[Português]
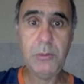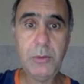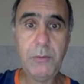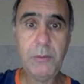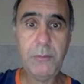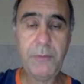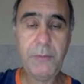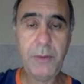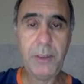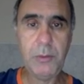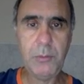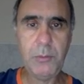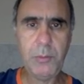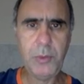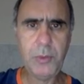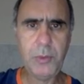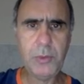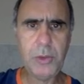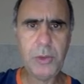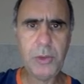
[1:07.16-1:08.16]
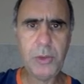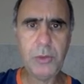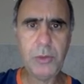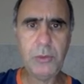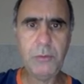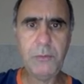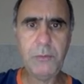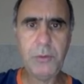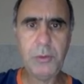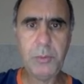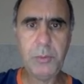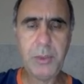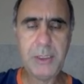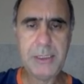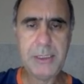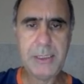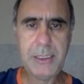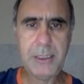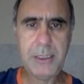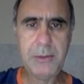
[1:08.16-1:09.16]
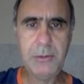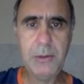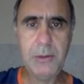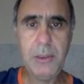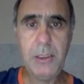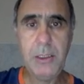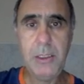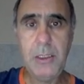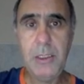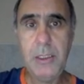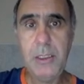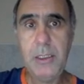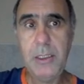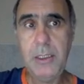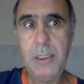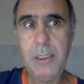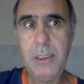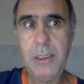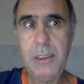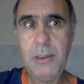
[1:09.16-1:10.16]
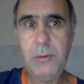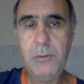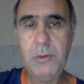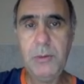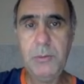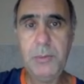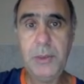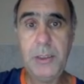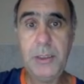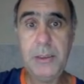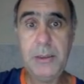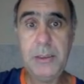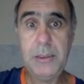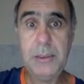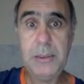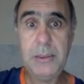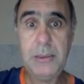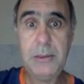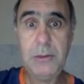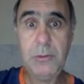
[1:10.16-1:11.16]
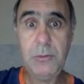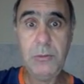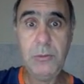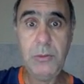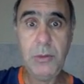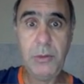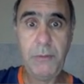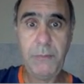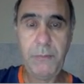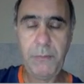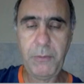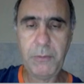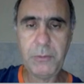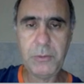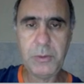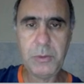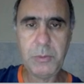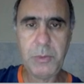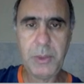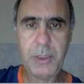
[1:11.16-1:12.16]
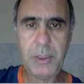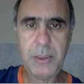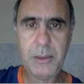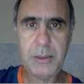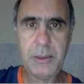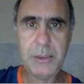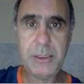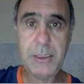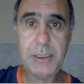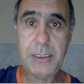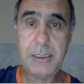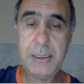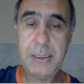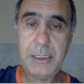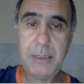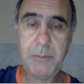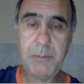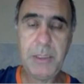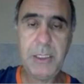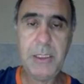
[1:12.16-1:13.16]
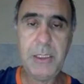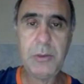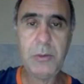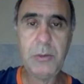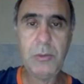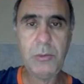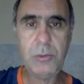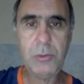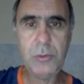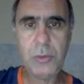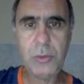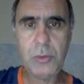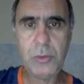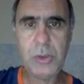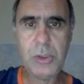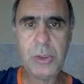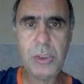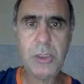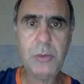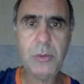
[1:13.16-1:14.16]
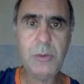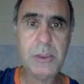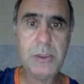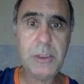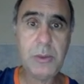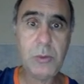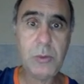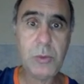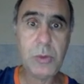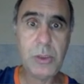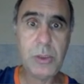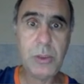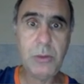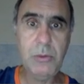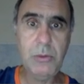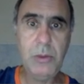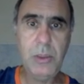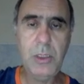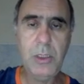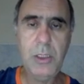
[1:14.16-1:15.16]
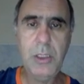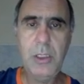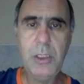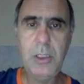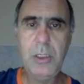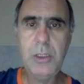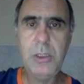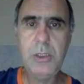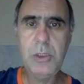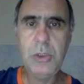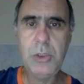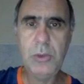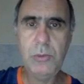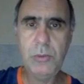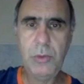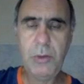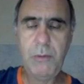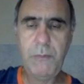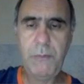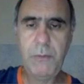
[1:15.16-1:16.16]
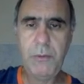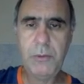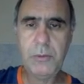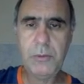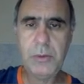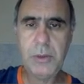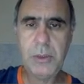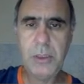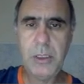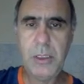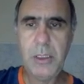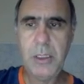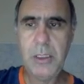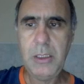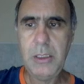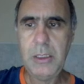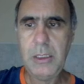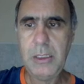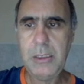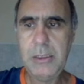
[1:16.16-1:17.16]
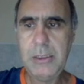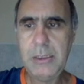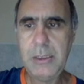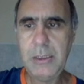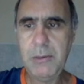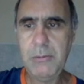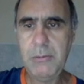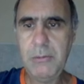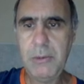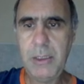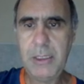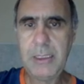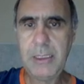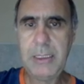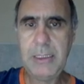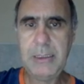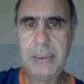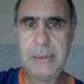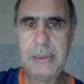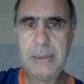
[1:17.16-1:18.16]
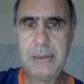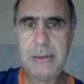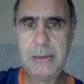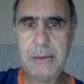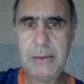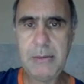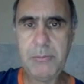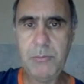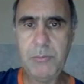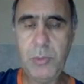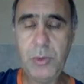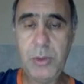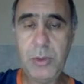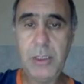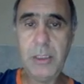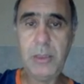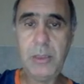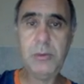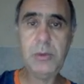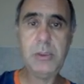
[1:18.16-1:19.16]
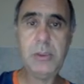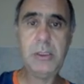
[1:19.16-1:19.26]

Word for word: eu falei um pouco disso no vídeo passado, ele é um ambiente de workflows para gerenciamento, construção, execução de workflows que são aqueles modelos